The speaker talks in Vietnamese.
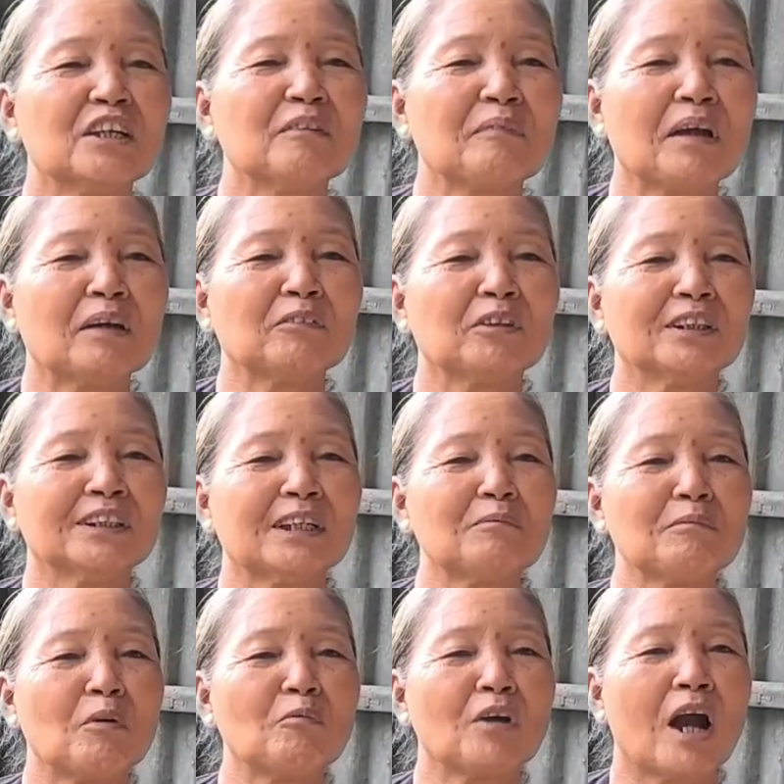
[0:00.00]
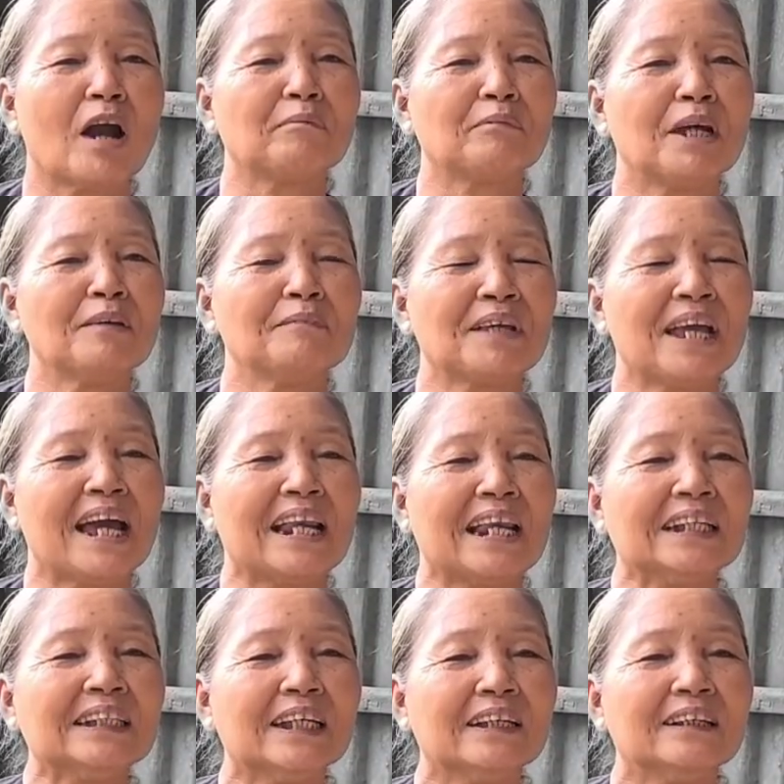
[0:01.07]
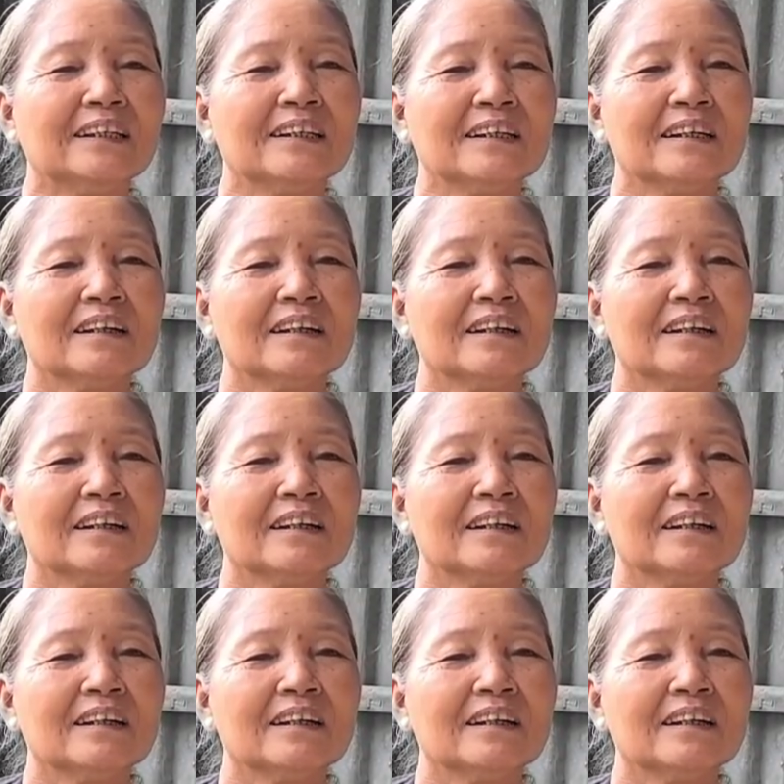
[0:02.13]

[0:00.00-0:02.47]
Nhưng mẹ em nói sắm ông cọp để nhà là gì?